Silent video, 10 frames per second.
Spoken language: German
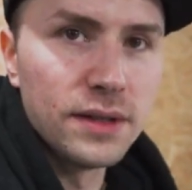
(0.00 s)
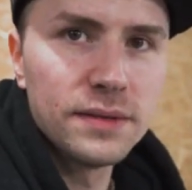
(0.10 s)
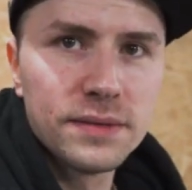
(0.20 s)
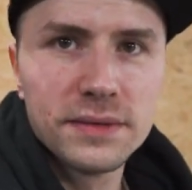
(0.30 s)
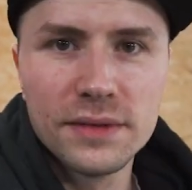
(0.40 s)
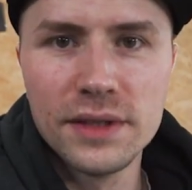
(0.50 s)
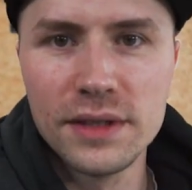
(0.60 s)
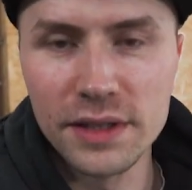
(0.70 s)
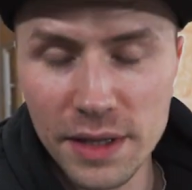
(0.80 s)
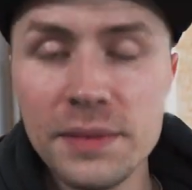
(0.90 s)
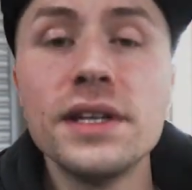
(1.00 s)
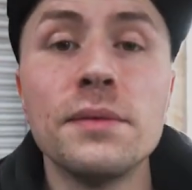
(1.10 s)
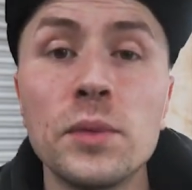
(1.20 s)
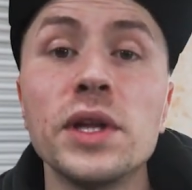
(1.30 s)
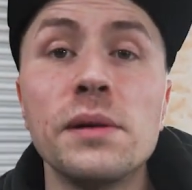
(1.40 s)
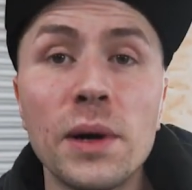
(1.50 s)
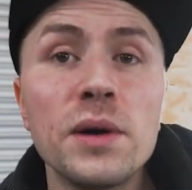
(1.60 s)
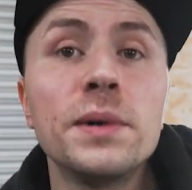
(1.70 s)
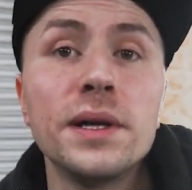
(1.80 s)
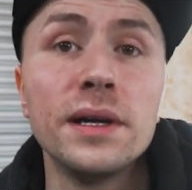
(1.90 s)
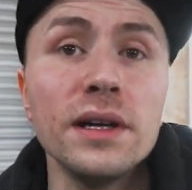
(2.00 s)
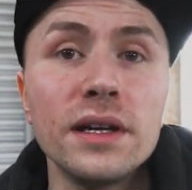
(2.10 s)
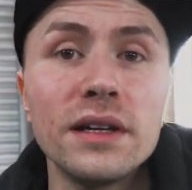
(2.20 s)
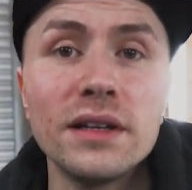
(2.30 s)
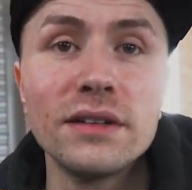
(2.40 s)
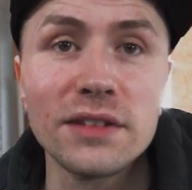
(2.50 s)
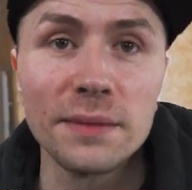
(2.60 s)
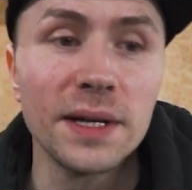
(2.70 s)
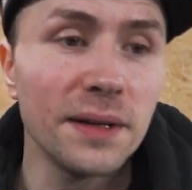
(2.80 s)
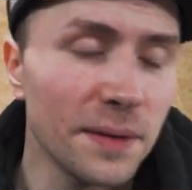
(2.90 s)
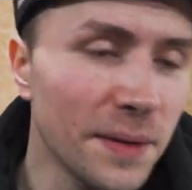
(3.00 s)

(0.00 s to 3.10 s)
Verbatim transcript: Ja? Hm. Nehmen wir im Modellbau immer, ne? Hm. Fabian?